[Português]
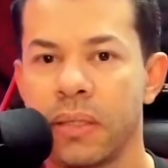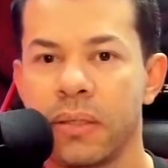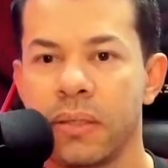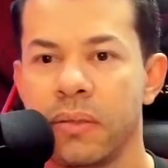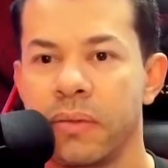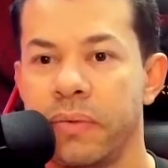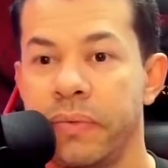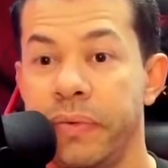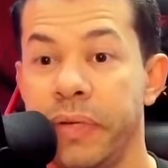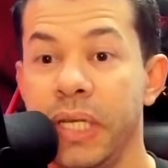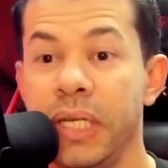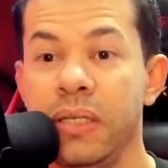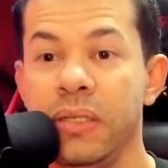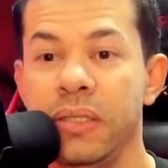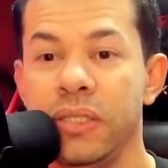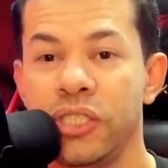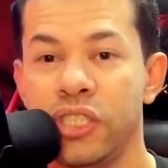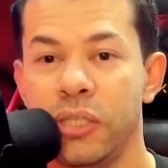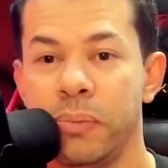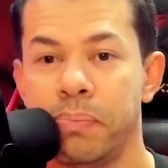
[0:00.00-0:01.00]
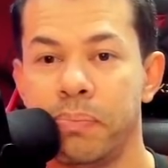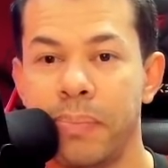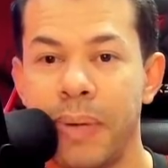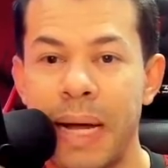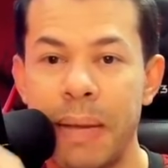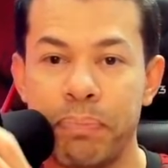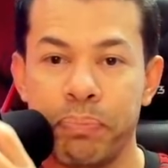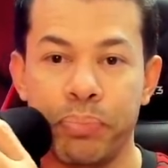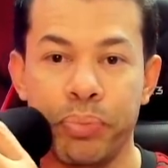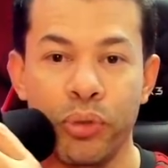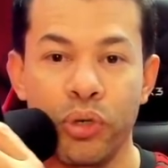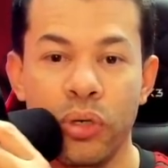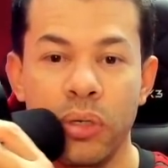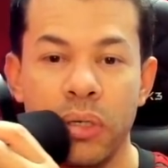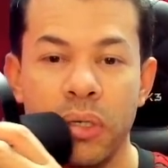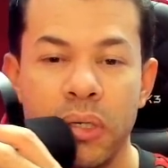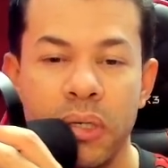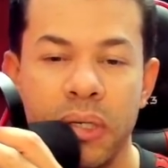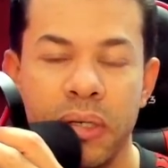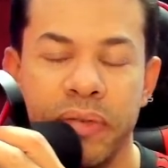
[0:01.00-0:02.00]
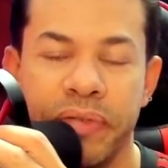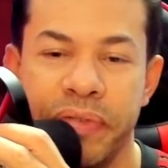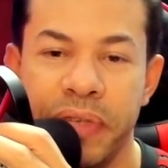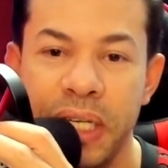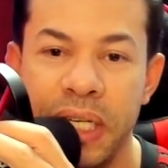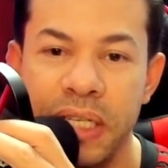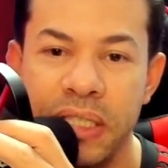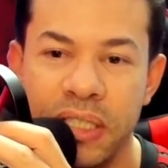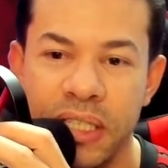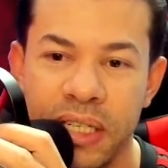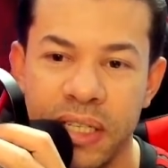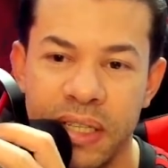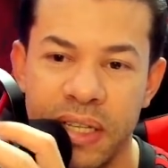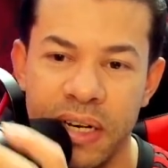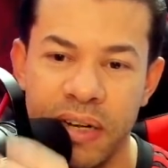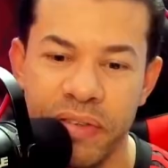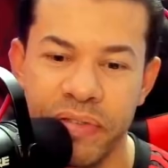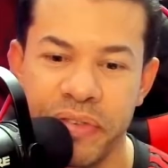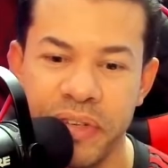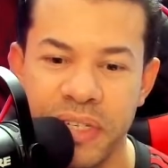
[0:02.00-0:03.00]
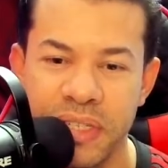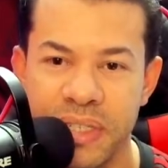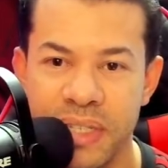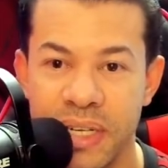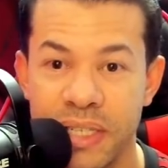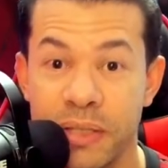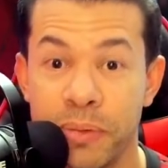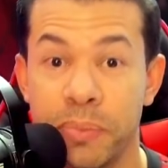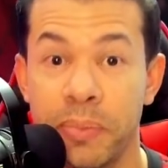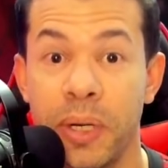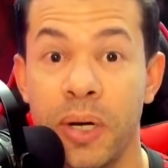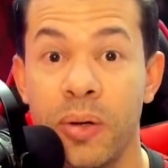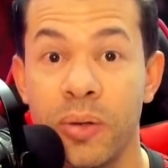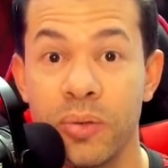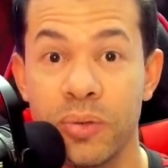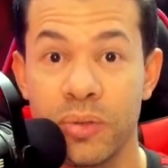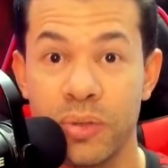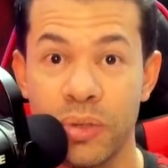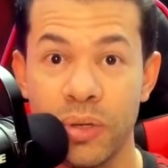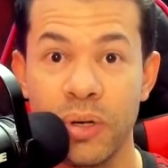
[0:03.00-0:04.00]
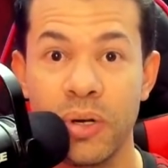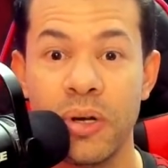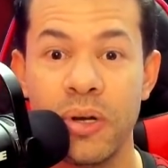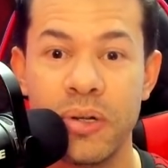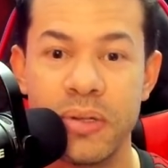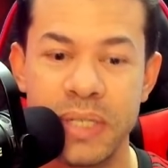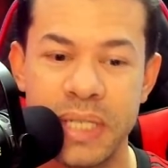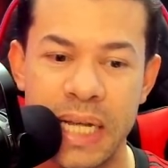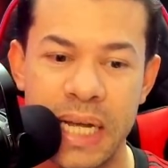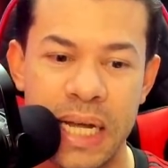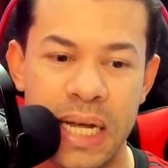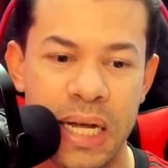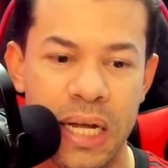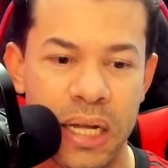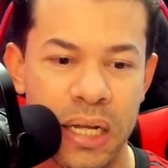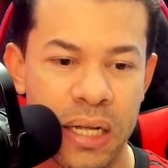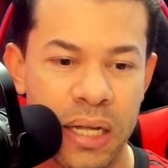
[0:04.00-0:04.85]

É. Fim de papo, fim de entrevista de Paulo Souza.